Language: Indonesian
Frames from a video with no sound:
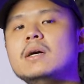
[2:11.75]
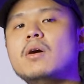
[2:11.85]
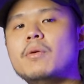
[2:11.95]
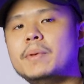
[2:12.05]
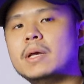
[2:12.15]
ke
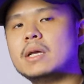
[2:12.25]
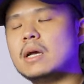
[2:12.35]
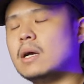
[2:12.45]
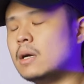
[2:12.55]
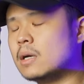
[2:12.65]
OBI, uh, eh,
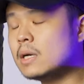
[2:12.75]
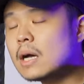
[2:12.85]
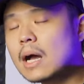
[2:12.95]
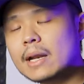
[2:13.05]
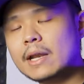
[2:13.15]
eh, ke
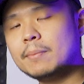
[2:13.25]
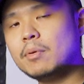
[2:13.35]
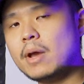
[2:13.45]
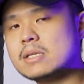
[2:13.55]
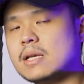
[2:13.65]

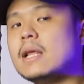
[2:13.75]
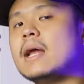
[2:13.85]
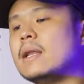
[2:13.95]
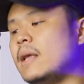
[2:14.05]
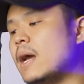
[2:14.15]
HD60X
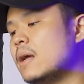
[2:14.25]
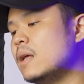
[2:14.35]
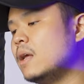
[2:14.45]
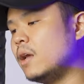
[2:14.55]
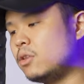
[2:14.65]
kalian ya.
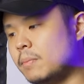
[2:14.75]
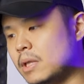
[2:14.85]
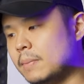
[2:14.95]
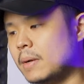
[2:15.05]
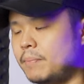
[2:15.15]
Itu yang
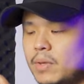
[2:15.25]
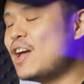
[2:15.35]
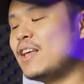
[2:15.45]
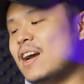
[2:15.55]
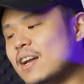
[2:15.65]
pertama.
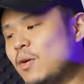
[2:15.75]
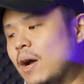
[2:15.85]
Yang